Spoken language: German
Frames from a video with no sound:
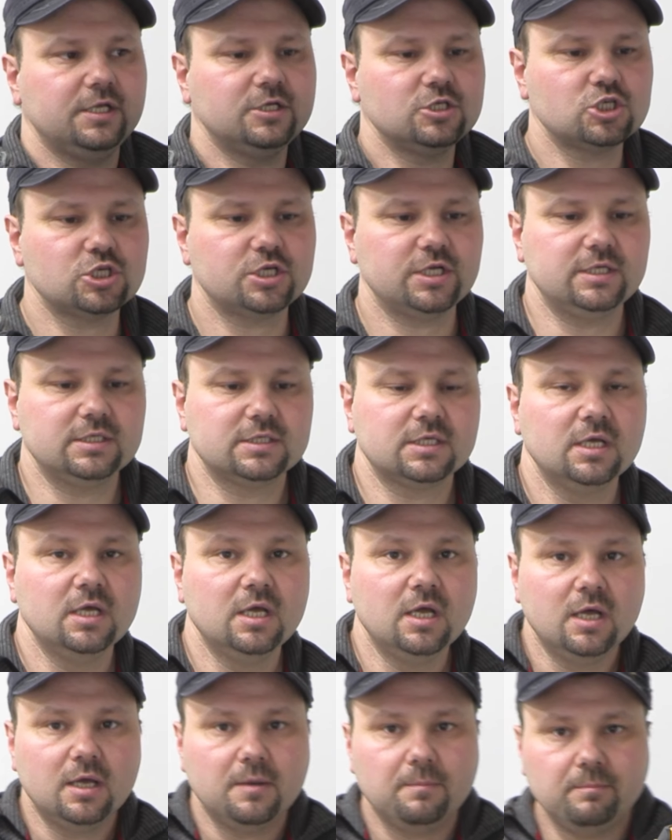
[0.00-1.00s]
hinstellt.
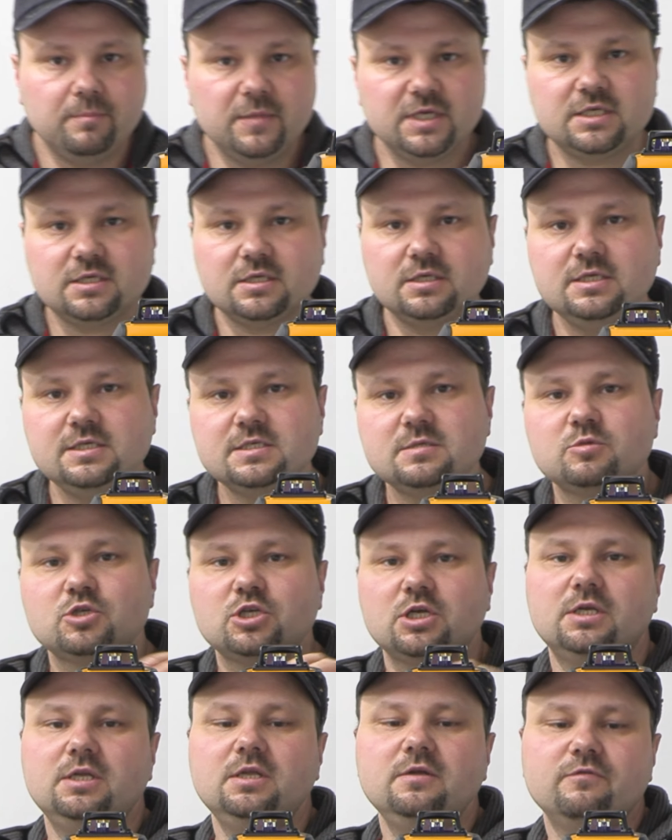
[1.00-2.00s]
Mit diesem
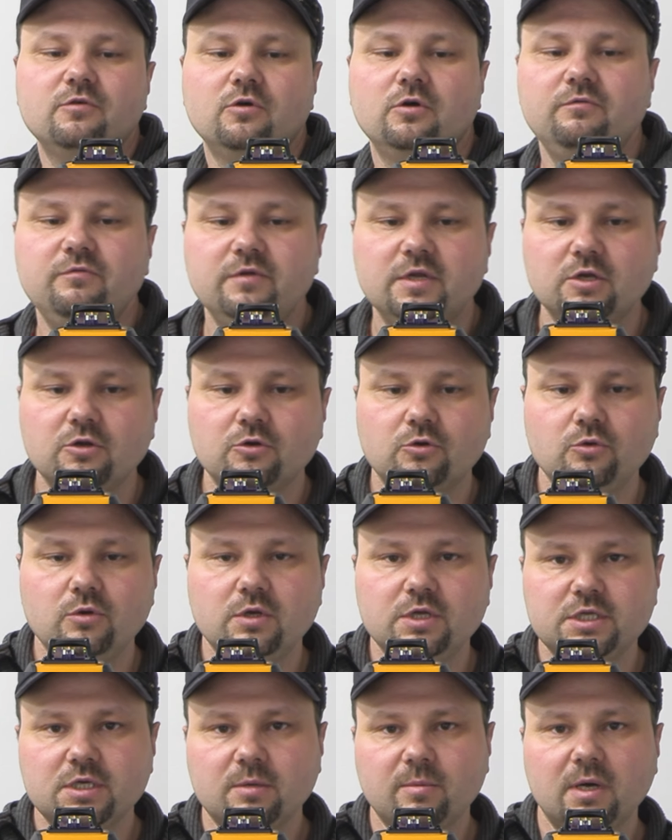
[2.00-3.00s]
Stativ können wir
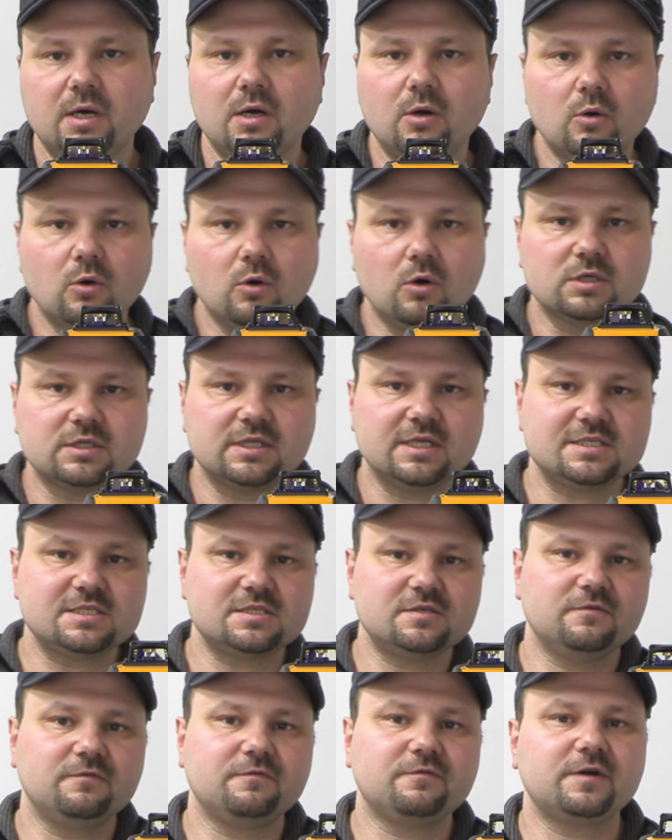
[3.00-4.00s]
natürlich aber auch
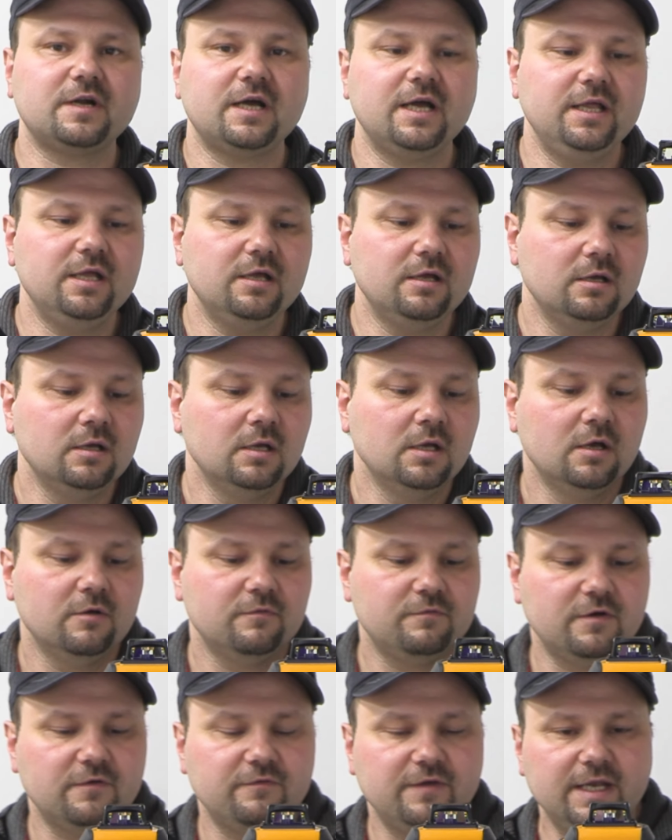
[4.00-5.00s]
das freie
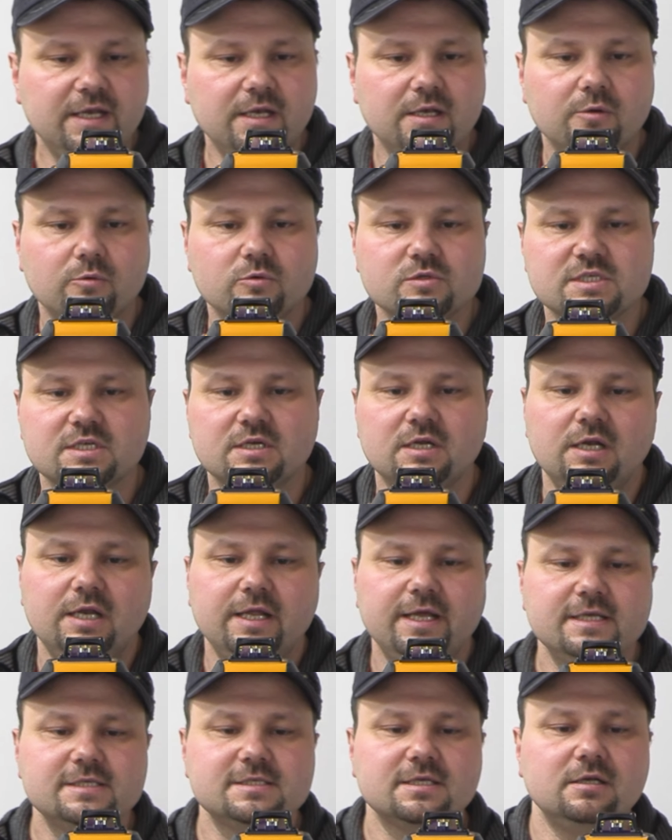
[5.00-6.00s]
Verwenden unserer
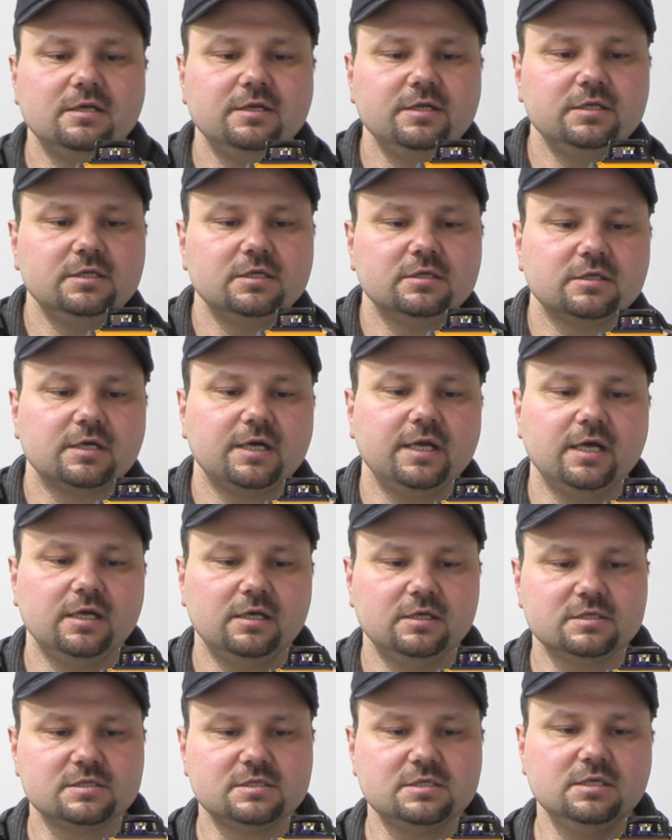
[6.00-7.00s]
Laserlinien
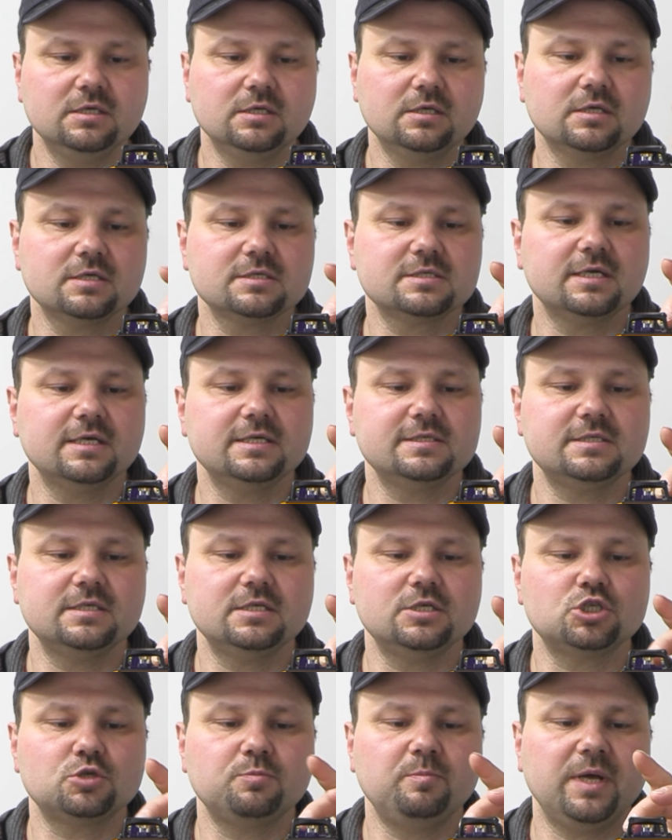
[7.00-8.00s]
realisieren. Das heißt,
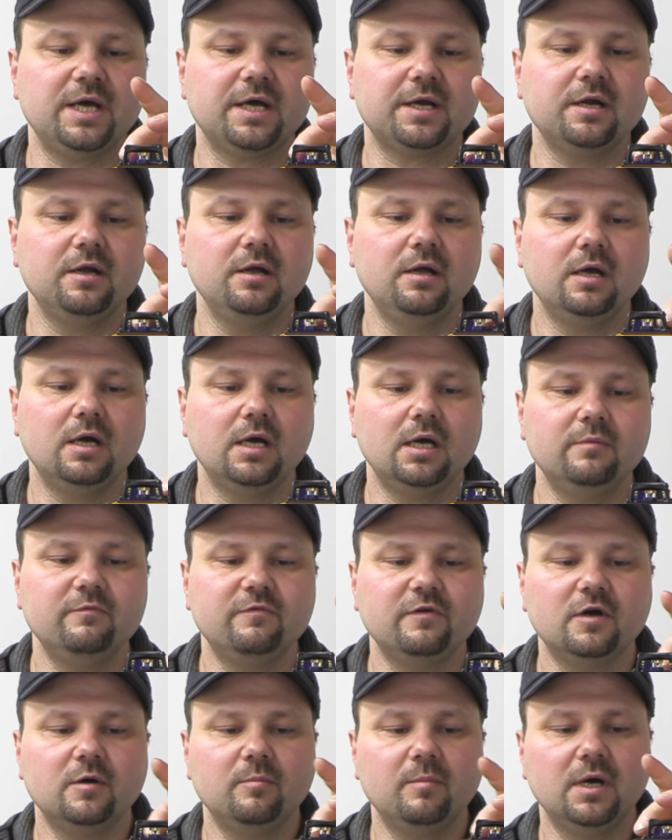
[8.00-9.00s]
ich sperre
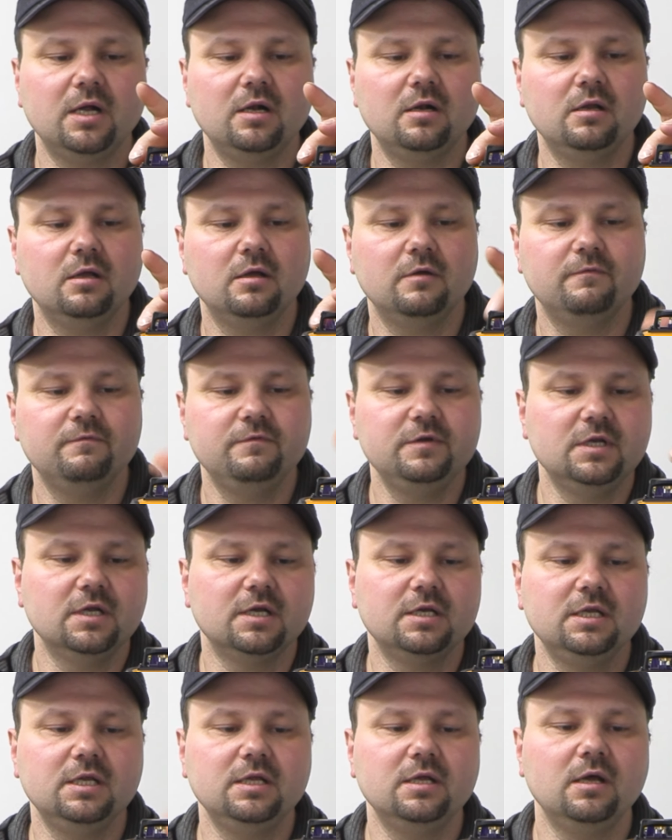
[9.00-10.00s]
einfach mal
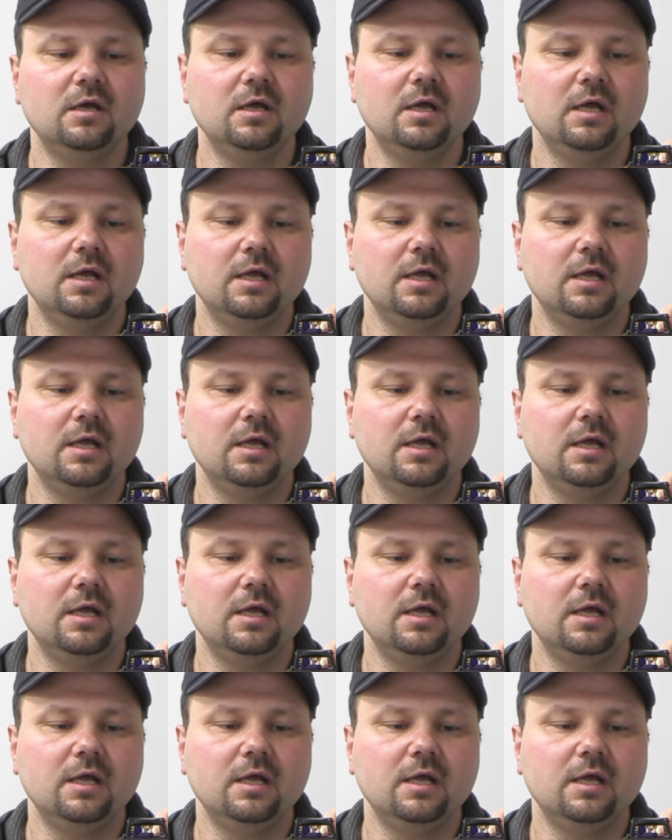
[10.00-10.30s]
wieder die